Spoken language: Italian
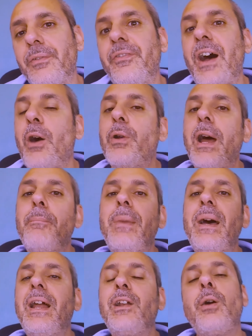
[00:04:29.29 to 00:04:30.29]
fa una
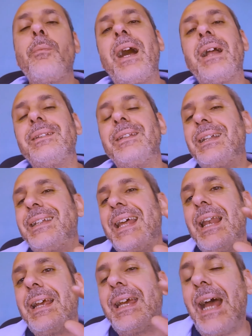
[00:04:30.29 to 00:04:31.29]
bella domanda
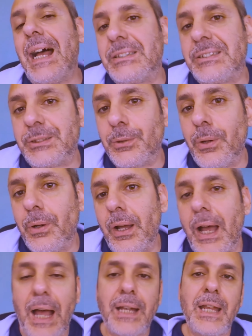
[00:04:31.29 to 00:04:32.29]
del cazzo
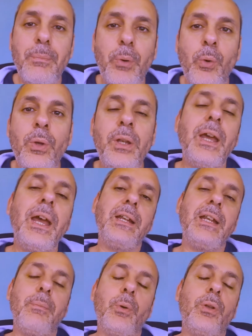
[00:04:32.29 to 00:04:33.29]
a De Bruyne e
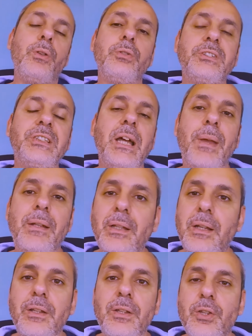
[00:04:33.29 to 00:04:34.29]
De Bruyne giustamente
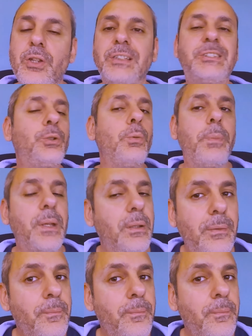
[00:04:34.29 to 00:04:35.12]
gli dice stupido